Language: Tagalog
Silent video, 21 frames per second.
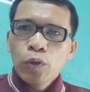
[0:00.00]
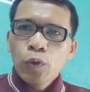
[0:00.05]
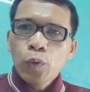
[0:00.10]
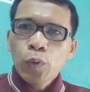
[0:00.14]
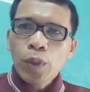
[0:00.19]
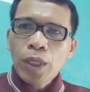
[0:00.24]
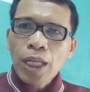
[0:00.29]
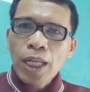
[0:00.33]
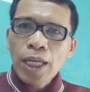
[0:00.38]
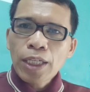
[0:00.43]

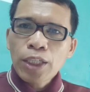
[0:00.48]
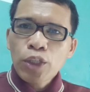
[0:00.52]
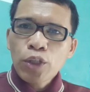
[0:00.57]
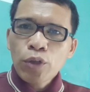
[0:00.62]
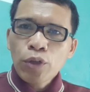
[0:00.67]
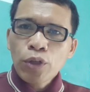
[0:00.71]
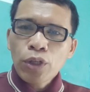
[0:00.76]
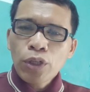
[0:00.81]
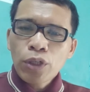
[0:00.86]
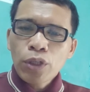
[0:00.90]
wala
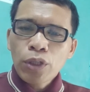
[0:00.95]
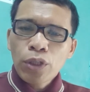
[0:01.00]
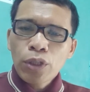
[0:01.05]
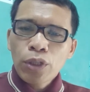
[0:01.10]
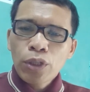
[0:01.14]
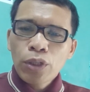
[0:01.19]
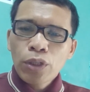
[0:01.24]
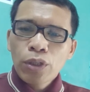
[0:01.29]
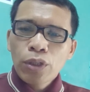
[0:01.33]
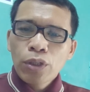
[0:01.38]

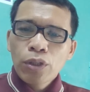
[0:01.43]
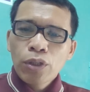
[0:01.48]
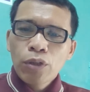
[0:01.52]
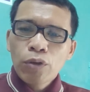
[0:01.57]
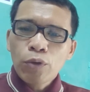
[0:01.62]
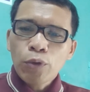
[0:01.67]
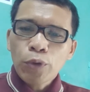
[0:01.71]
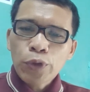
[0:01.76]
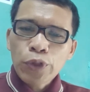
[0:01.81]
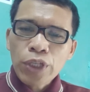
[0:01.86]
gyoy
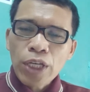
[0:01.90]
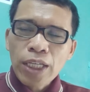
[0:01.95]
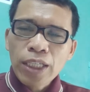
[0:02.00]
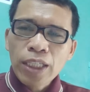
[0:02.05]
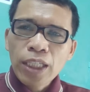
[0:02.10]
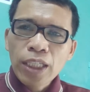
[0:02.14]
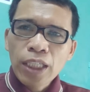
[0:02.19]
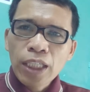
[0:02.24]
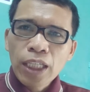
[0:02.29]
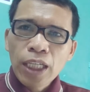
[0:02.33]

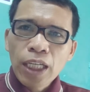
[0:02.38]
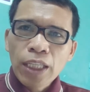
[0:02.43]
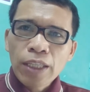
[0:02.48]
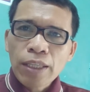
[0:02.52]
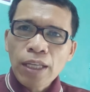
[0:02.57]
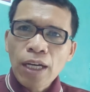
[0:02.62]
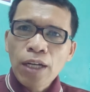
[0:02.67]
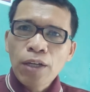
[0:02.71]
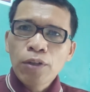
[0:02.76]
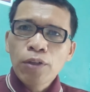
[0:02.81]
usa dinhi
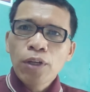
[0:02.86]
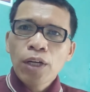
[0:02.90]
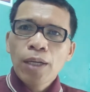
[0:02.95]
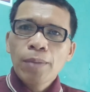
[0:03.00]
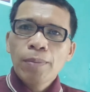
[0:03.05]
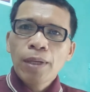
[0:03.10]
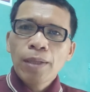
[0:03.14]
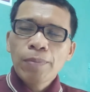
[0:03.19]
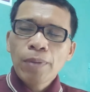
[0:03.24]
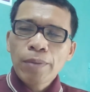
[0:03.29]
katawo
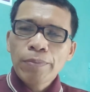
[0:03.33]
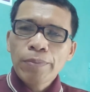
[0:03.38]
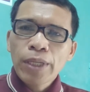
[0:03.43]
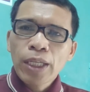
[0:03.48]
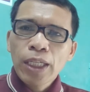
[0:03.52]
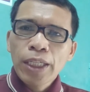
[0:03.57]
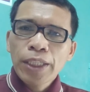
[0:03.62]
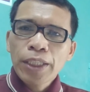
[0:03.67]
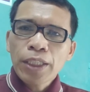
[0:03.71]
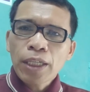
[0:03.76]
nga
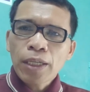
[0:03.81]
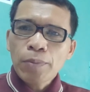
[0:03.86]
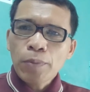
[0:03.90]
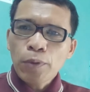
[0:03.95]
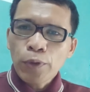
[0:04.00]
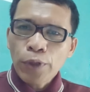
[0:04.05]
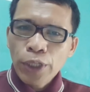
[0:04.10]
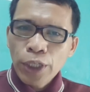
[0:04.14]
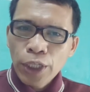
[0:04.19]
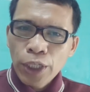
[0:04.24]
magpabilin nga
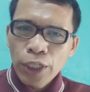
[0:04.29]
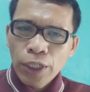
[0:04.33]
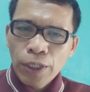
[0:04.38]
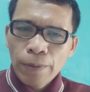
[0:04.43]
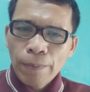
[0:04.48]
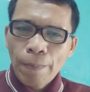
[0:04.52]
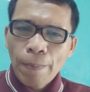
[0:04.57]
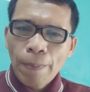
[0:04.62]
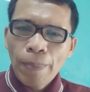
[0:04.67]
buhi